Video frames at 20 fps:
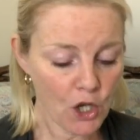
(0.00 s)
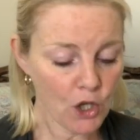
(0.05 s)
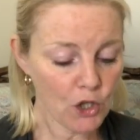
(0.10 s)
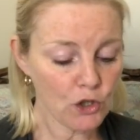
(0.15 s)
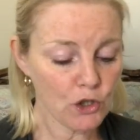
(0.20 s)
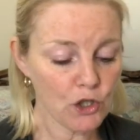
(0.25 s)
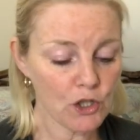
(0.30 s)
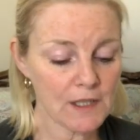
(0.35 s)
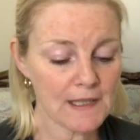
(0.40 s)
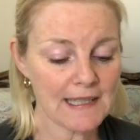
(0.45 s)

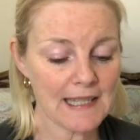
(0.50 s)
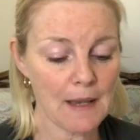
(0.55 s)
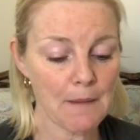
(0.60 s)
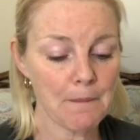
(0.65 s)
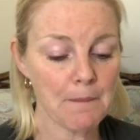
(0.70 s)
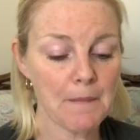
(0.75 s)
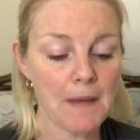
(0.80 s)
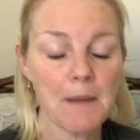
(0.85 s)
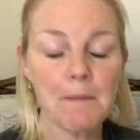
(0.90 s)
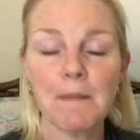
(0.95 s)
de sa
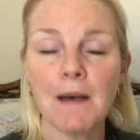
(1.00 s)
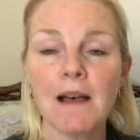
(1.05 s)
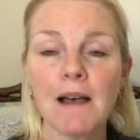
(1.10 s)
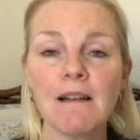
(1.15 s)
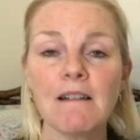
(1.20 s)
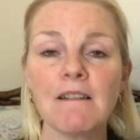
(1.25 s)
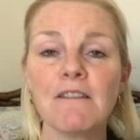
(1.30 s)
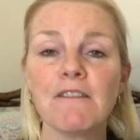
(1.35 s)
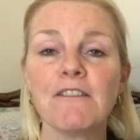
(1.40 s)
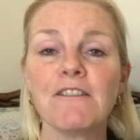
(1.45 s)
maman
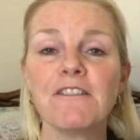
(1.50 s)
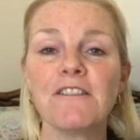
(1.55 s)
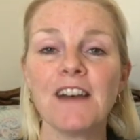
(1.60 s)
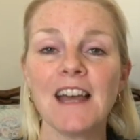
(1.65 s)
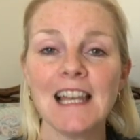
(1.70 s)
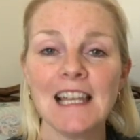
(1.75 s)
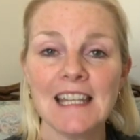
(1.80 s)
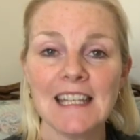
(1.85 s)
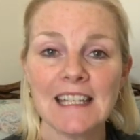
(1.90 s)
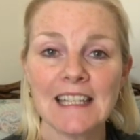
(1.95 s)

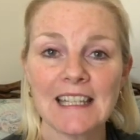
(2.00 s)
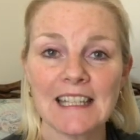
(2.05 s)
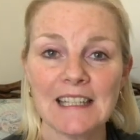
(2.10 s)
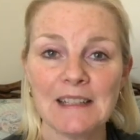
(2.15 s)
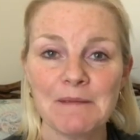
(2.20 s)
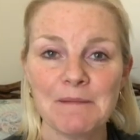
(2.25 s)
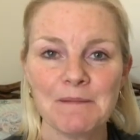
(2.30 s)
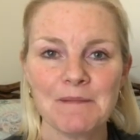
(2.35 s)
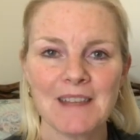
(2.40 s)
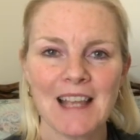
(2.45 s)
Valérie.
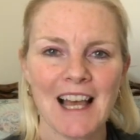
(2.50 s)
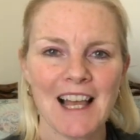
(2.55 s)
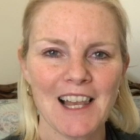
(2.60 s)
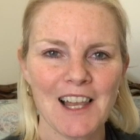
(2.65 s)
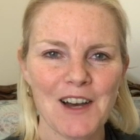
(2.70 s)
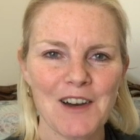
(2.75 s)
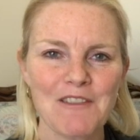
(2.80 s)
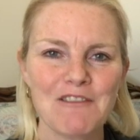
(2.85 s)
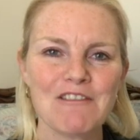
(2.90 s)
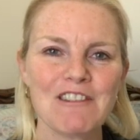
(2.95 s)

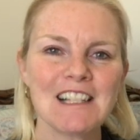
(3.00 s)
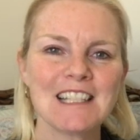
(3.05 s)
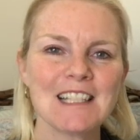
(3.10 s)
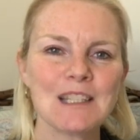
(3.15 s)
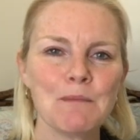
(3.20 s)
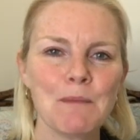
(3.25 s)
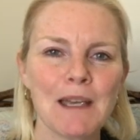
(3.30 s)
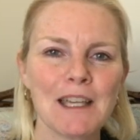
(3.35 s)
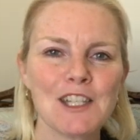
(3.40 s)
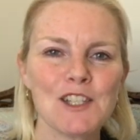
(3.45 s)
Alors, voici
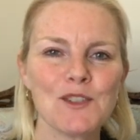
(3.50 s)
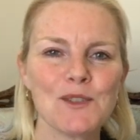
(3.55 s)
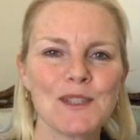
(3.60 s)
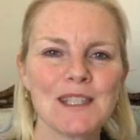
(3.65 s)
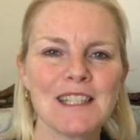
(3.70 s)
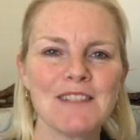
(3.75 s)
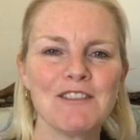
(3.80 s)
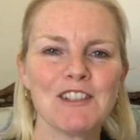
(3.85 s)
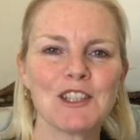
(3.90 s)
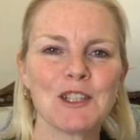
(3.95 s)

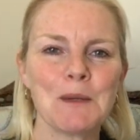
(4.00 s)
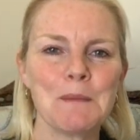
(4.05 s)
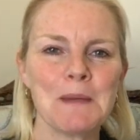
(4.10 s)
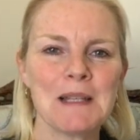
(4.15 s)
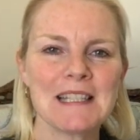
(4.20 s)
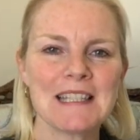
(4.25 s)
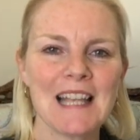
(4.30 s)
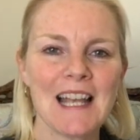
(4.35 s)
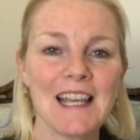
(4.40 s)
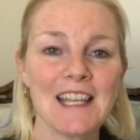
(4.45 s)
Marie-Josée, votre
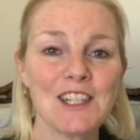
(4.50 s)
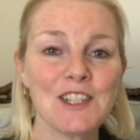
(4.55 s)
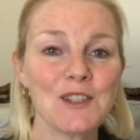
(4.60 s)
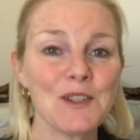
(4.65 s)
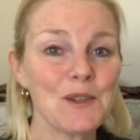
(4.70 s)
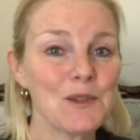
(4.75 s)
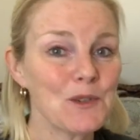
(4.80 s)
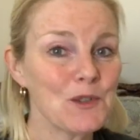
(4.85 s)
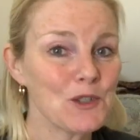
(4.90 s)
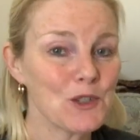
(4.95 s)
message
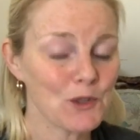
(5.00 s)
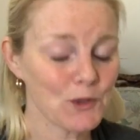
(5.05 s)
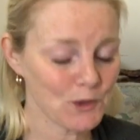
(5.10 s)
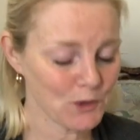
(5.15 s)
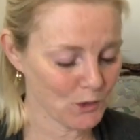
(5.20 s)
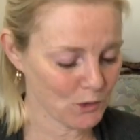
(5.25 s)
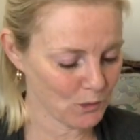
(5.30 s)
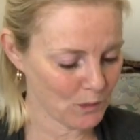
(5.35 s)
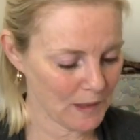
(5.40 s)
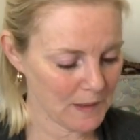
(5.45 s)

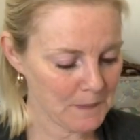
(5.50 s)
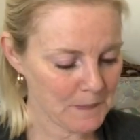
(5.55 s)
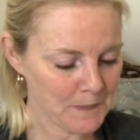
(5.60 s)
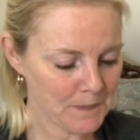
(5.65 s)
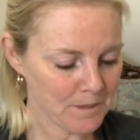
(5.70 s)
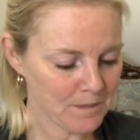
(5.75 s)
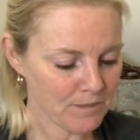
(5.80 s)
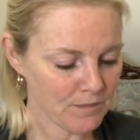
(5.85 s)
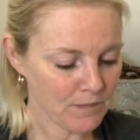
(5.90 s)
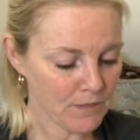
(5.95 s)
aujourd'hui.
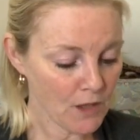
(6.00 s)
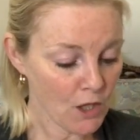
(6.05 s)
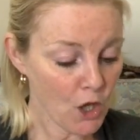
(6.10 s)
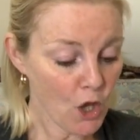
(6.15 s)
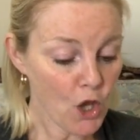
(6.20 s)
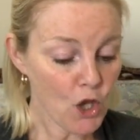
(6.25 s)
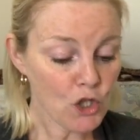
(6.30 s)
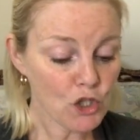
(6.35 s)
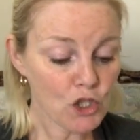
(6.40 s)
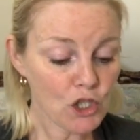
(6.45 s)

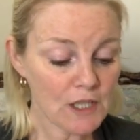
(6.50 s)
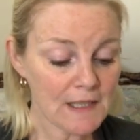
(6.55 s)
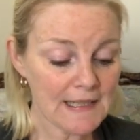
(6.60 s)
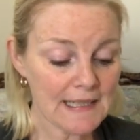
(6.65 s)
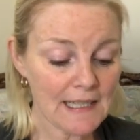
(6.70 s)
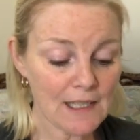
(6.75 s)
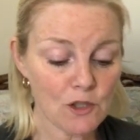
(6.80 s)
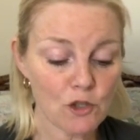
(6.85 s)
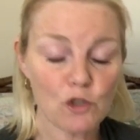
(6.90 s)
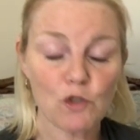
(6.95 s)
Je
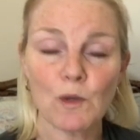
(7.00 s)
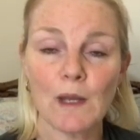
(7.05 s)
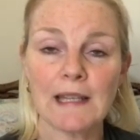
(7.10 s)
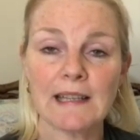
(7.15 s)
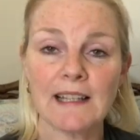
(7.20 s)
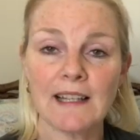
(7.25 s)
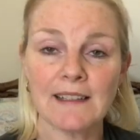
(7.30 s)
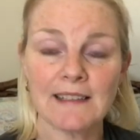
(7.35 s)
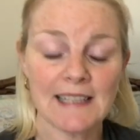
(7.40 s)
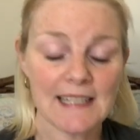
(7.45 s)
sais que tu
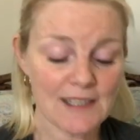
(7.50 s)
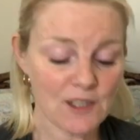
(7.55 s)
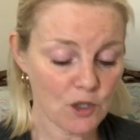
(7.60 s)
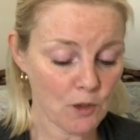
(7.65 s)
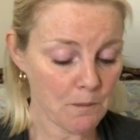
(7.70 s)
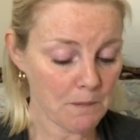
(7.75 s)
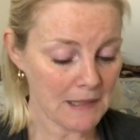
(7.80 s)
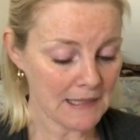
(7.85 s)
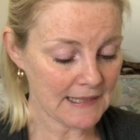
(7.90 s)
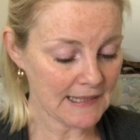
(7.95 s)
attendais ce
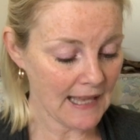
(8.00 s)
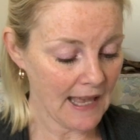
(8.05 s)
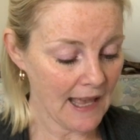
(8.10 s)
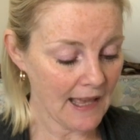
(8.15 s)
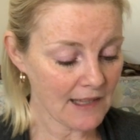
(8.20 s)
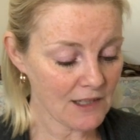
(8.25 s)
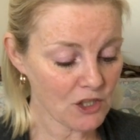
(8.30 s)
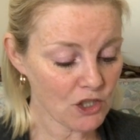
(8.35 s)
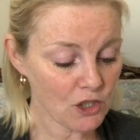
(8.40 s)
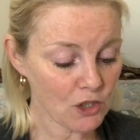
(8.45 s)

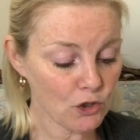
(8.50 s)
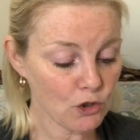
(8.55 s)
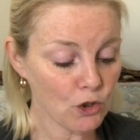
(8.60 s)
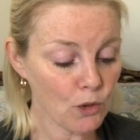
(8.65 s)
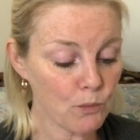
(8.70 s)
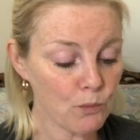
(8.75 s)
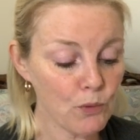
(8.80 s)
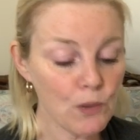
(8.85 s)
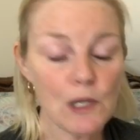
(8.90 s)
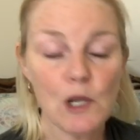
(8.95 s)
message
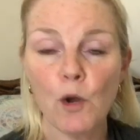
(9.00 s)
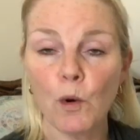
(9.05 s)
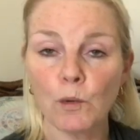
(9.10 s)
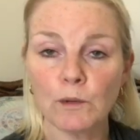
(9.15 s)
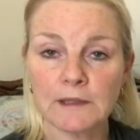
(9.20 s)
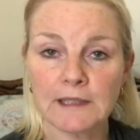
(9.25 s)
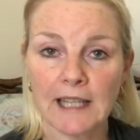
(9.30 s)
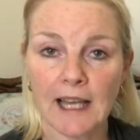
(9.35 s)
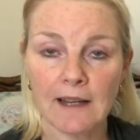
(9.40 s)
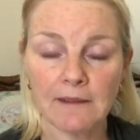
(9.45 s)
depuis
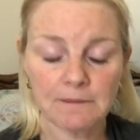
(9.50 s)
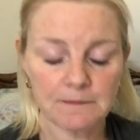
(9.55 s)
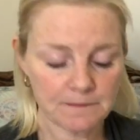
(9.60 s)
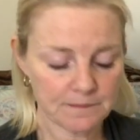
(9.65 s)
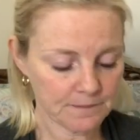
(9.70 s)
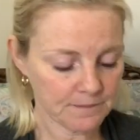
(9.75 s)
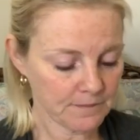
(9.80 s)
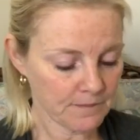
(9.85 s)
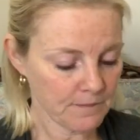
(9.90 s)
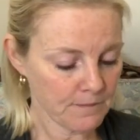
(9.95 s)
longtemps.
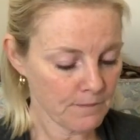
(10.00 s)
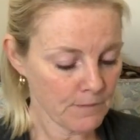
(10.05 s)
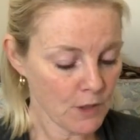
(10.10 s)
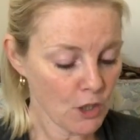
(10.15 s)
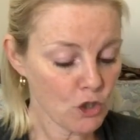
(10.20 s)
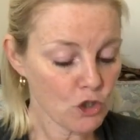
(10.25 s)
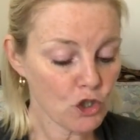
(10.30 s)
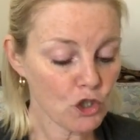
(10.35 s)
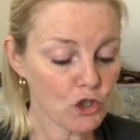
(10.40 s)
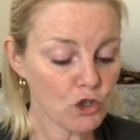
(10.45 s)

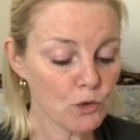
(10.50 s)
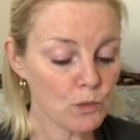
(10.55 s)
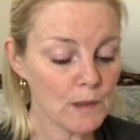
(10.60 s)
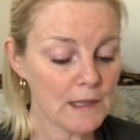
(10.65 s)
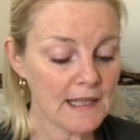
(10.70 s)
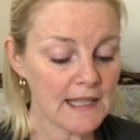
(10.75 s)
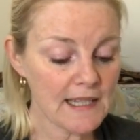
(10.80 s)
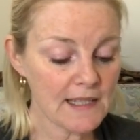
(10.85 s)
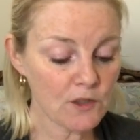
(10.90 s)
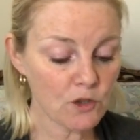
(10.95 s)
Je suis
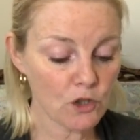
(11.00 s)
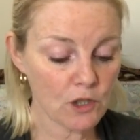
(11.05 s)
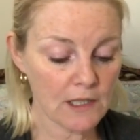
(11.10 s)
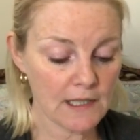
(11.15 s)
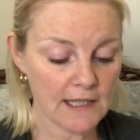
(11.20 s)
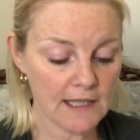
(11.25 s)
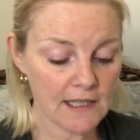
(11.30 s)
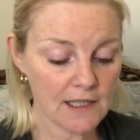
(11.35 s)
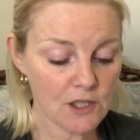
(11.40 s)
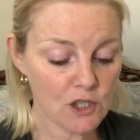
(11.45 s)

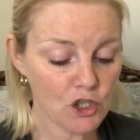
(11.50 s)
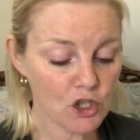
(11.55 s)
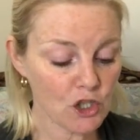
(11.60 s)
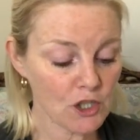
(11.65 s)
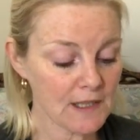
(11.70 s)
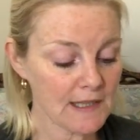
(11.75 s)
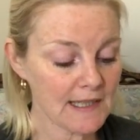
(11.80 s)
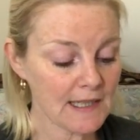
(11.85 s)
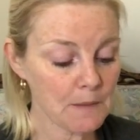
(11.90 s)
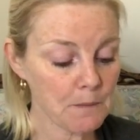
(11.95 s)
désolée, je
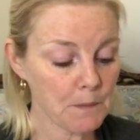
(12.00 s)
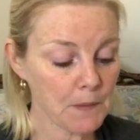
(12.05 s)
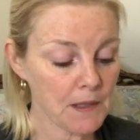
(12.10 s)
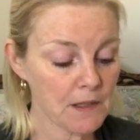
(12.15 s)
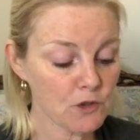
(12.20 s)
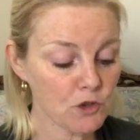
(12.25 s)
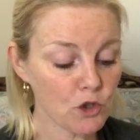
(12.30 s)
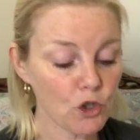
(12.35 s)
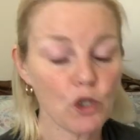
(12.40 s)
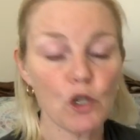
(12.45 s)
ne sais pas
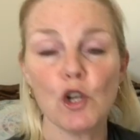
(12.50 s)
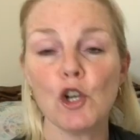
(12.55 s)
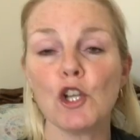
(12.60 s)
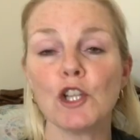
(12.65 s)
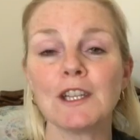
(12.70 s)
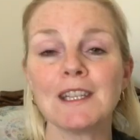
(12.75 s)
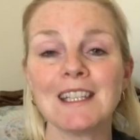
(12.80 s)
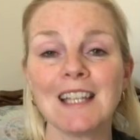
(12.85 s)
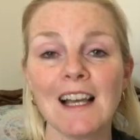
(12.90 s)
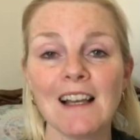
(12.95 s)
ce que le
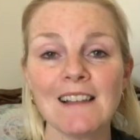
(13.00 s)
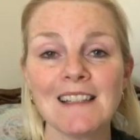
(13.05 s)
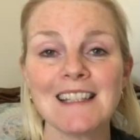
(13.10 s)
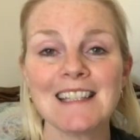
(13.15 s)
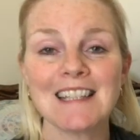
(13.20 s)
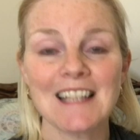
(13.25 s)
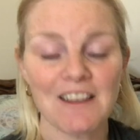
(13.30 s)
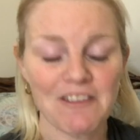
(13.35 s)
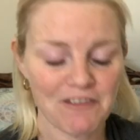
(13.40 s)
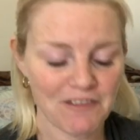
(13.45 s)
temps
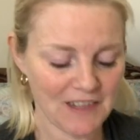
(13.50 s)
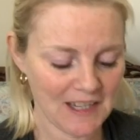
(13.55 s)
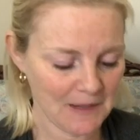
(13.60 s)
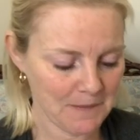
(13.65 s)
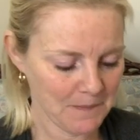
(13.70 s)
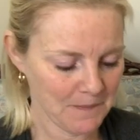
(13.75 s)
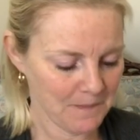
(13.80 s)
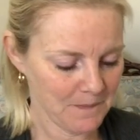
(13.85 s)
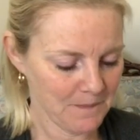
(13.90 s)
ça fait.